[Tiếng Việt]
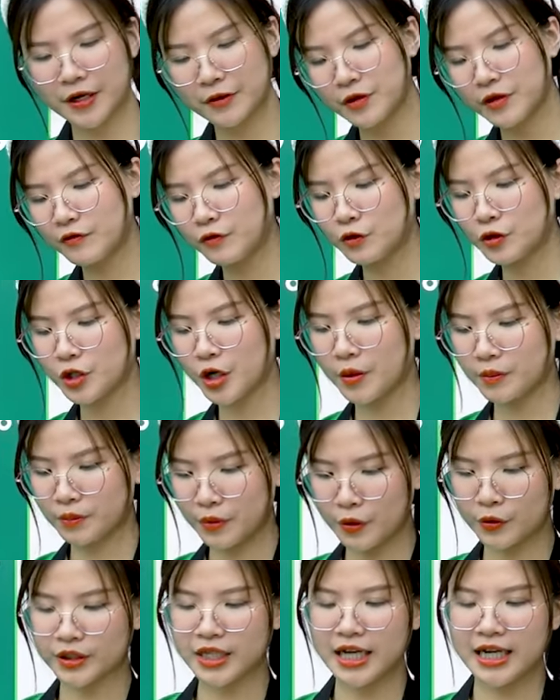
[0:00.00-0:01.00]
Phan Huy Vũ chọn
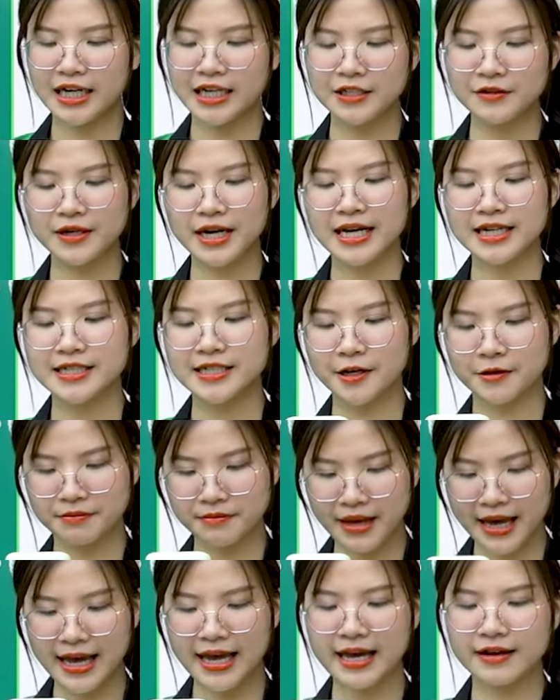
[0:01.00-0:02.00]
1, Lưu Khang chọn
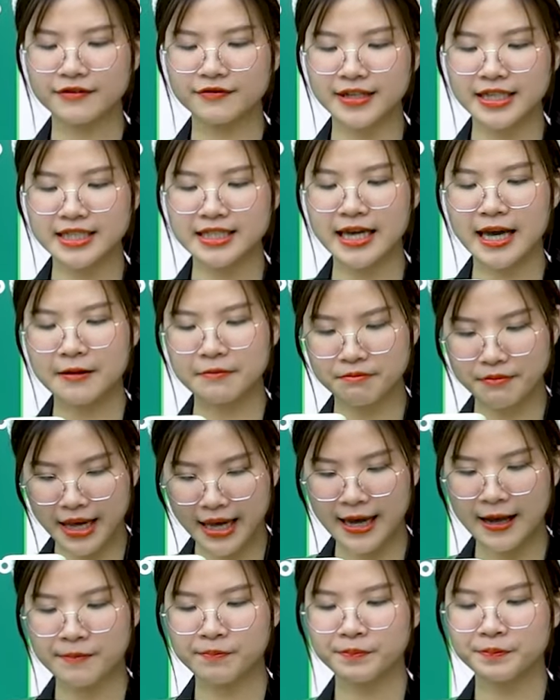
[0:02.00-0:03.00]
3, Văn Sang
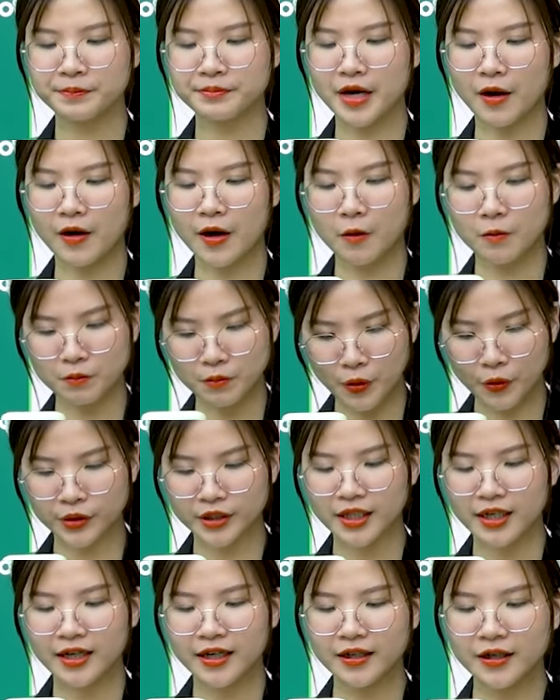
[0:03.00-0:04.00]
3, Bảo Long 1,
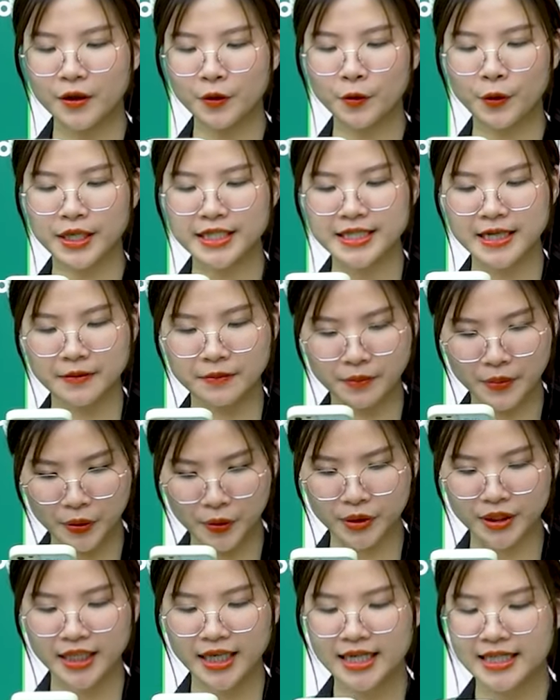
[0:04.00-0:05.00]
Hương Quế Trần
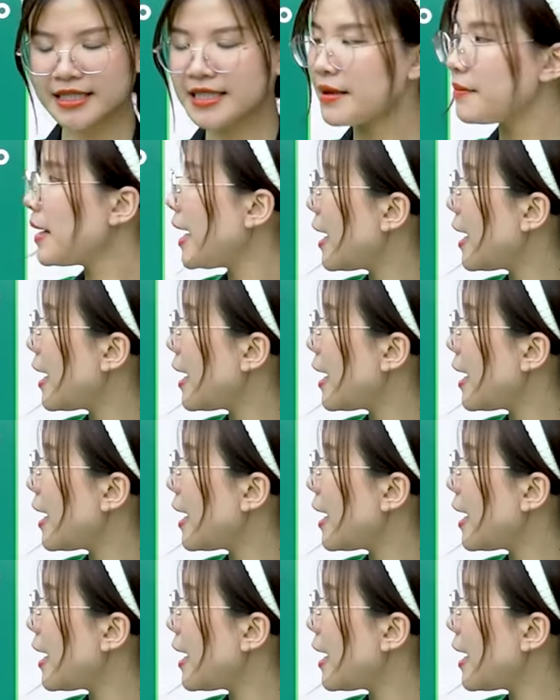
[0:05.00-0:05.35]
1, Diễm